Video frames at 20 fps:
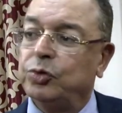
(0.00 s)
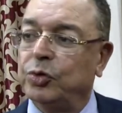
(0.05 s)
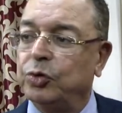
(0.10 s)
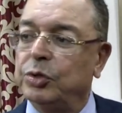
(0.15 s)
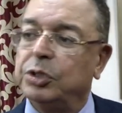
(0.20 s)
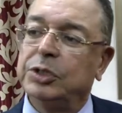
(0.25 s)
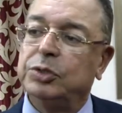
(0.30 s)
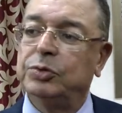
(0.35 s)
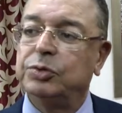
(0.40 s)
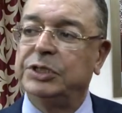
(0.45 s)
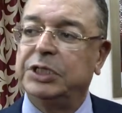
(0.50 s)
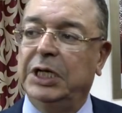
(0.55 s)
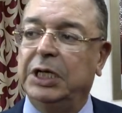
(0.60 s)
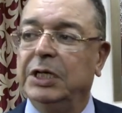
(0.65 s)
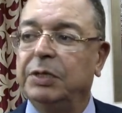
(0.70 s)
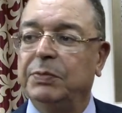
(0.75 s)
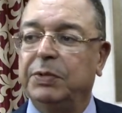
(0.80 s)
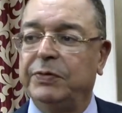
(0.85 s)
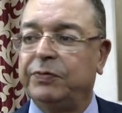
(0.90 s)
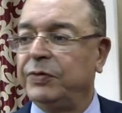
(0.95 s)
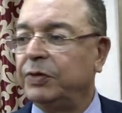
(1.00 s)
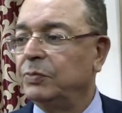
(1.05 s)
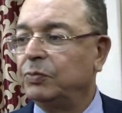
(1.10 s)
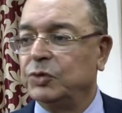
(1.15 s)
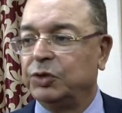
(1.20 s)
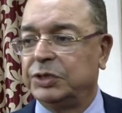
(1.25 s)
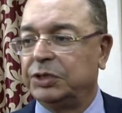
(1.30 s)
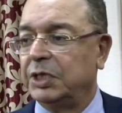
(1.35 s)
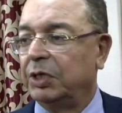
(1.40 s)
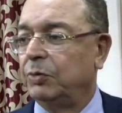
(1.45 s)
نريد تعليما في
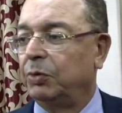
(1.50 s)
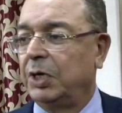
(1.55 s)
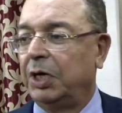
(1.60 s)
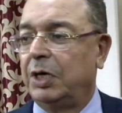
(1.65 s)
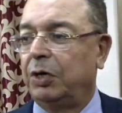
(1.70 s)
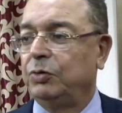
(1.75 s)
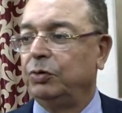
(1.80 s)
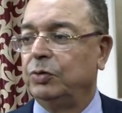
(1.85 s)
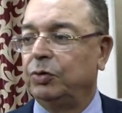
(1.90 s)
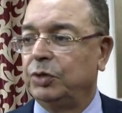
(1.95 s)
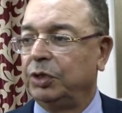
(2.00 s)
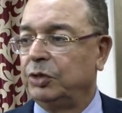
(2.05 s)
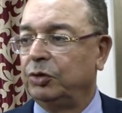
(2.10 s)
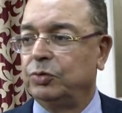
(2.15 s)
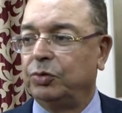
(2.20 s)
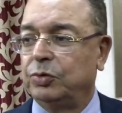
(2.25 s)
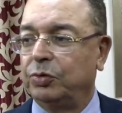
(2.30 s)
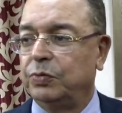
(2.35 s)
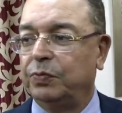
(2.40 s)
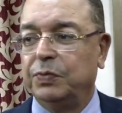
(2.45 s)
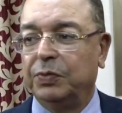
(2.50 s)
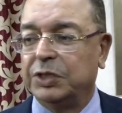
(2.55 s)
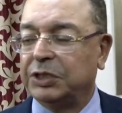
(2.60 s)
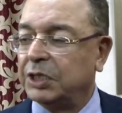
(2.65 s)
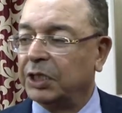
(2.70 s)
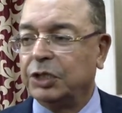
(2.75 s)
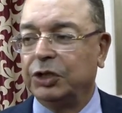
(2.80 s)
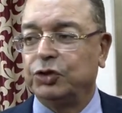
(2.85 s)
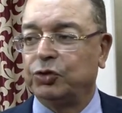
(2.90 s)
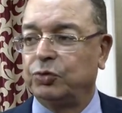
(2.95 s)
المستوى ونريد
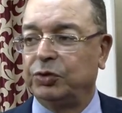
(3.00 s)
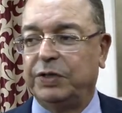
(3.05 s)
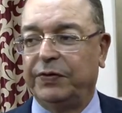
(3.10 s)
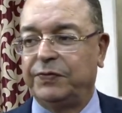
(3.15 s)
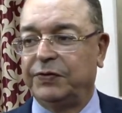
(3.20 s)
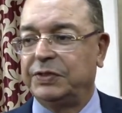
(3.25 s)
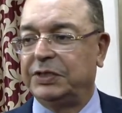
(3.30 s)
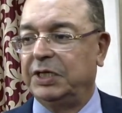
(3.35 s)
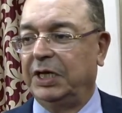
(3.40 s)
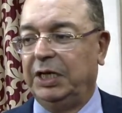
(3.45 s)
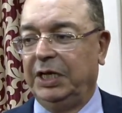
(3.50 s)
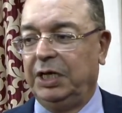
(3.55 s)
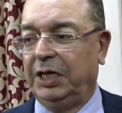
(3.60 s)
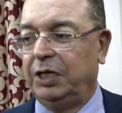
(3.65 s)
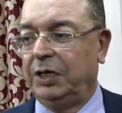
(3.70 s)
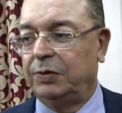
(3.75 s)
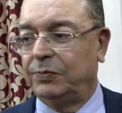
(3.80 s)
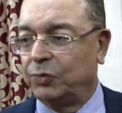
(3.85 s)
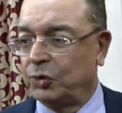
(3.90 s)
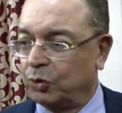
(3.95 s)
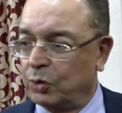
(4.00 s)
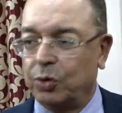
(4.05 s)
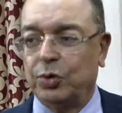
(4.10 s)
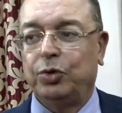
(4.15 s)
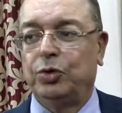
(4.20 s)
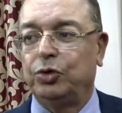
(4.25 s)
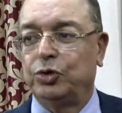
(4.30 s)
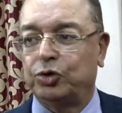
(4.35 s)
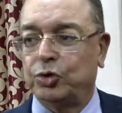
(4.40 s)
جوده في التعليم ونريد